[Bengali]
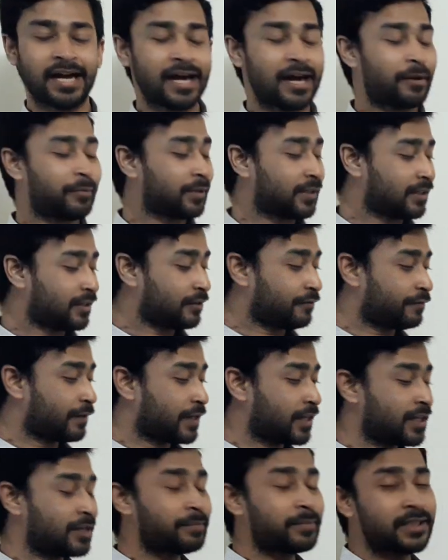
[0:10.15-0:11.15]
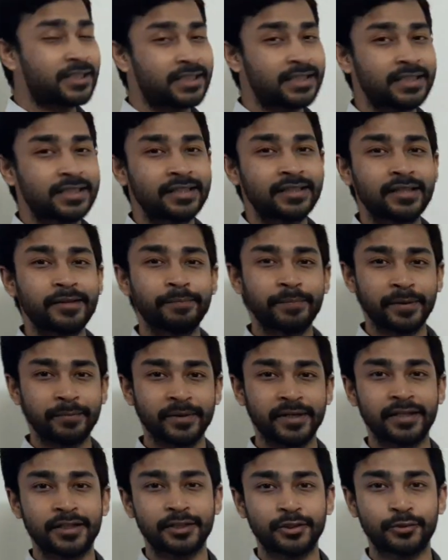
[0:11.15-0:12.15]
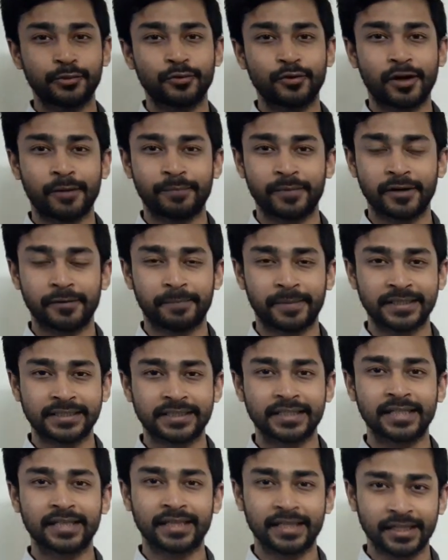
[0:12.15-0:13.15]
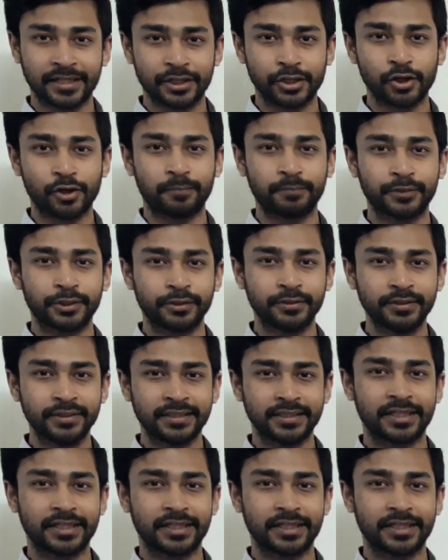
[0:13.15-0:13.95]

আমাদের এই ভেন্ডিং মেশিনটিতে পেমেন্টের জন্য আপনারা পাচ্ছেন তিনটি অপশন